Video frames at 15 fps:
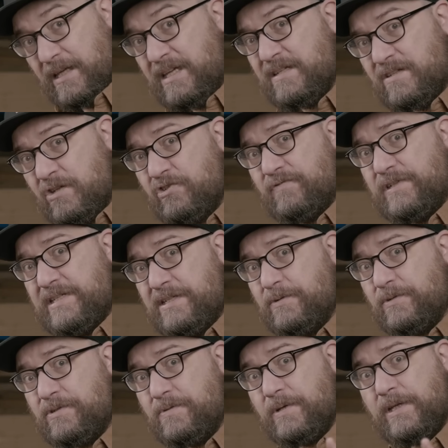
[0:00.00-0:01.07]
et ça je vous le dis tout
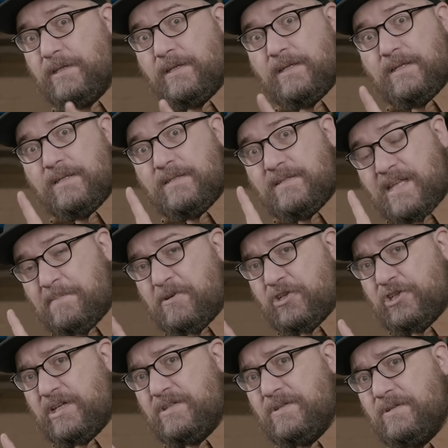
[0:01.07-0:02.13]
de suite, ça m'a
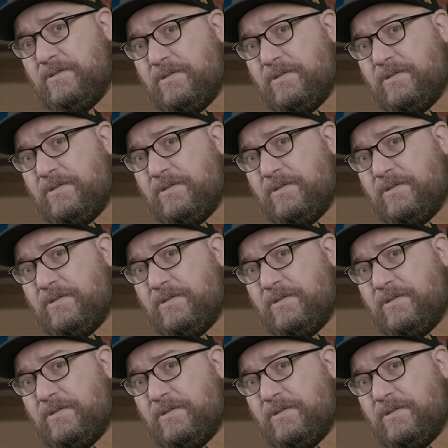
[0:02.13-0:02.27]
jeté sur le